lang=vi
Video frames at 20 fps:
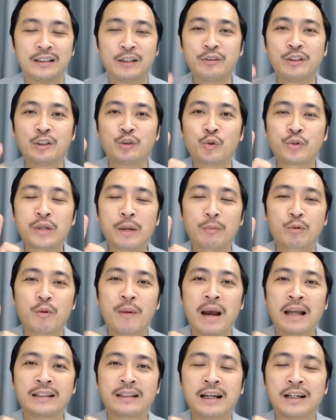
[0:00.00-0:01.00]
Như thu nhập của
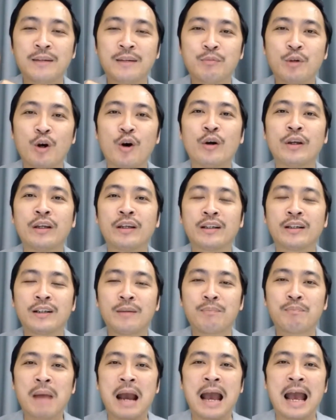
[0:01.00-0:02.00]
bạn tăng gấp đôi,
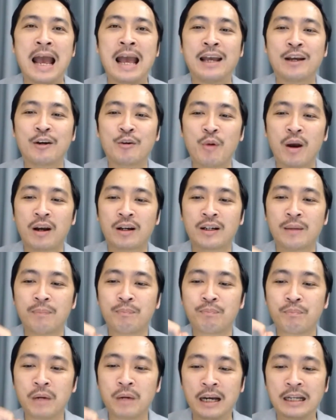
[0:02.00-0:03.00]
gấp 3 hoặc gấp
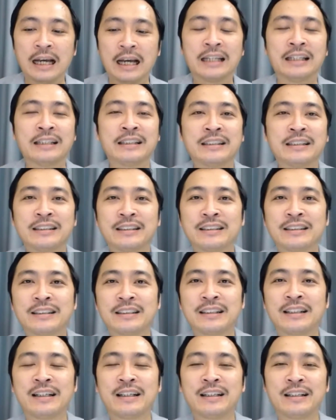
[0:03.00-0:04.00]
10 lần.
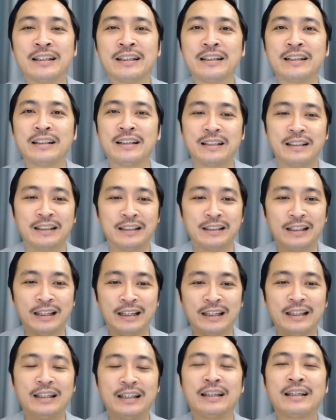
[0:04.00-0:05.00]
Đấy.
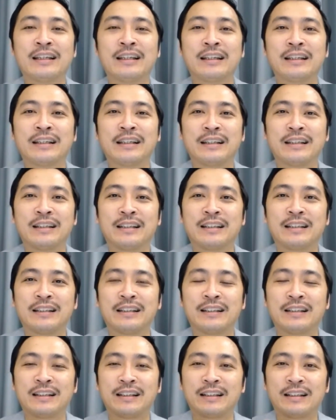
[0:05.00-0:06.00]
Thì
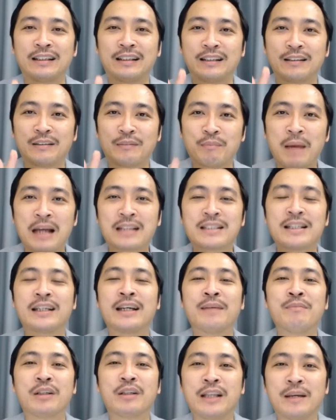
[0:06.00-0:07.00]
bạn sẽ
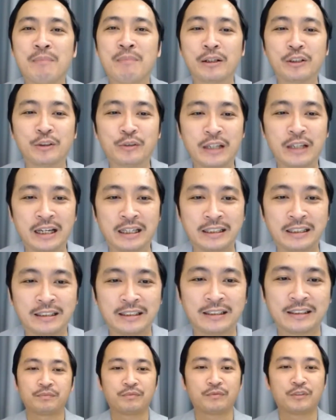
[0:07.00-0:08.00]
kiếm được thêm bao nhiêu tiền?
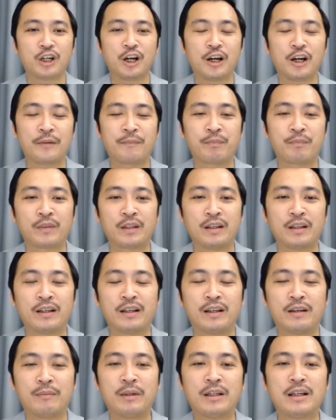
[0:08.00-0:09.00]
Rồi,
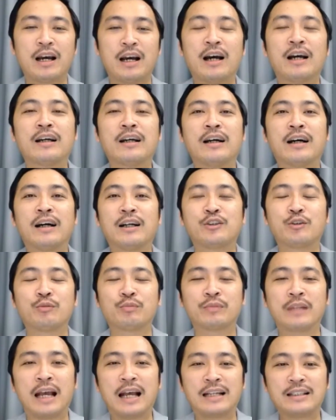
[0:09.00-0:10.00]
bây giờ
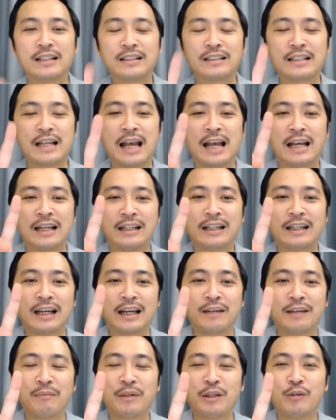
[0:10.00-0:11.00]
chúng ta sẽ sang
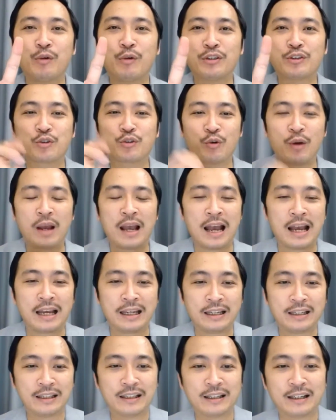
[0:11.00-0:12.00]
cái bí quyết số 2
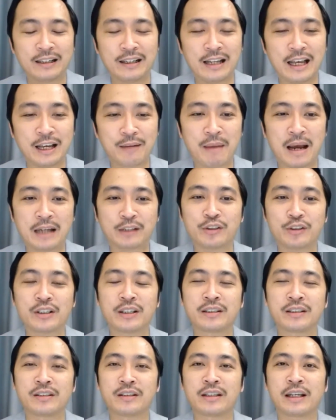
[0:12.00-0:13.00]
để bạn có
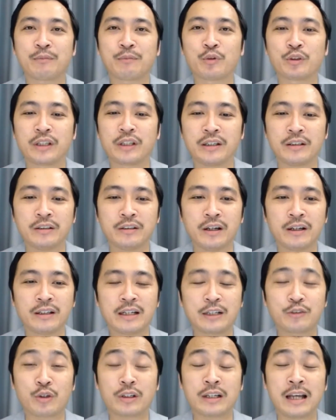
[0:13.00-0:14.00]
thể trở thành một cái người
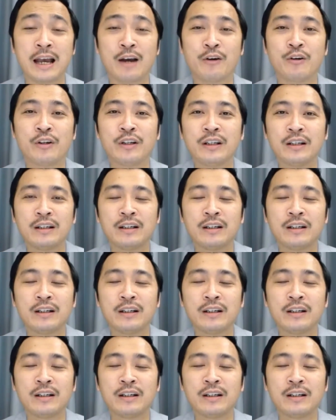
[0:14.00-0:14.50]
năng suất cao.